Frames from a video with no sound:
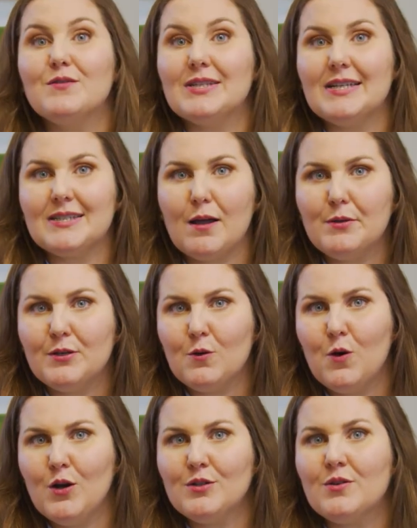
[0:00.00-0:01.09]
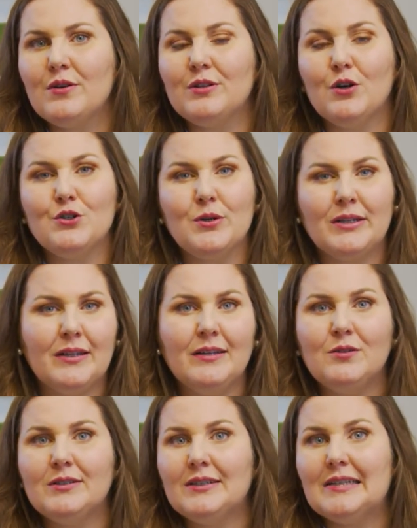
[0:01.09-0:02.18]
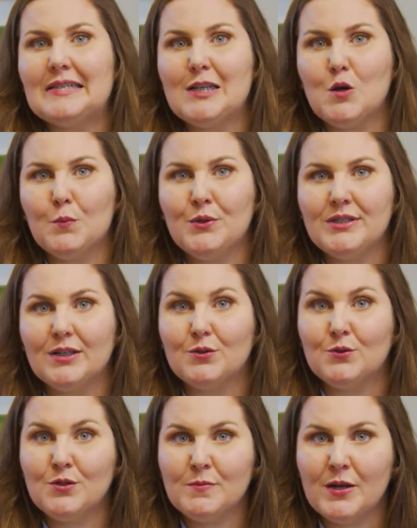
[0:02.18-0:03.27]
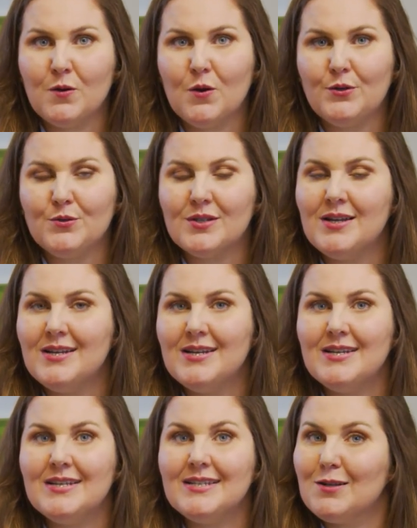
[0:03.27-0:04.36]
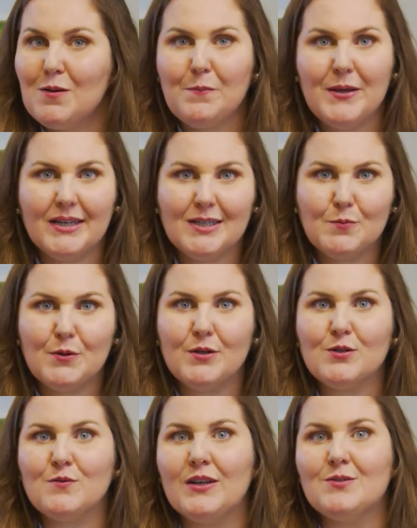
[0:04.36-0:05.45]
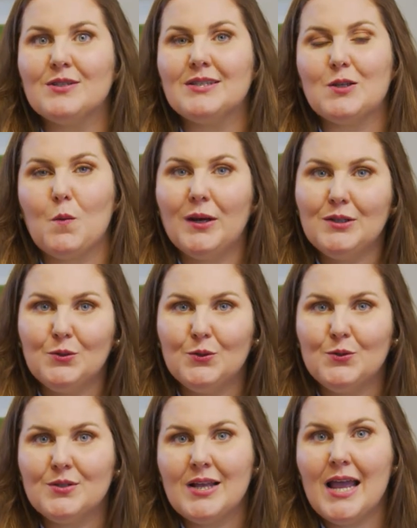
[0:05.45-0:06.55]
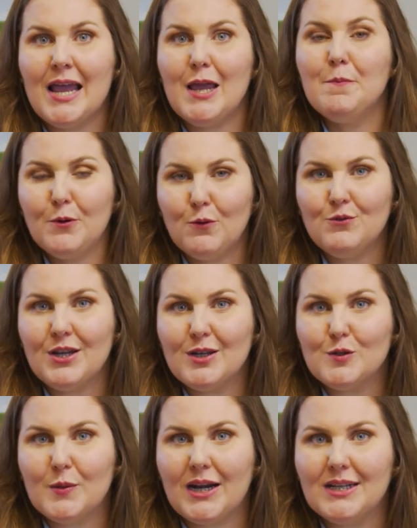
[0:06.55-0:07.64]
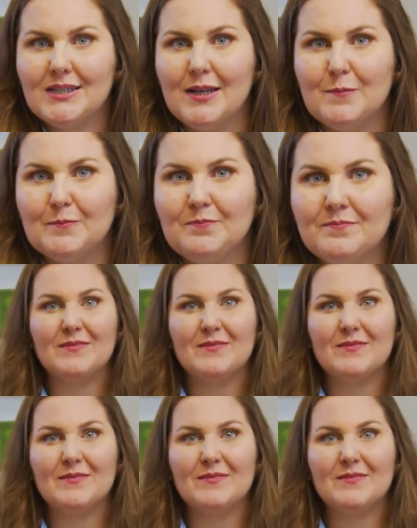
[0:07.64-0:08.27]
vocês sabem que eu gosto, ao redor de 80 a 85% dos mecônios são apenas porque os fetos estão maduros e prontinhos para nascer.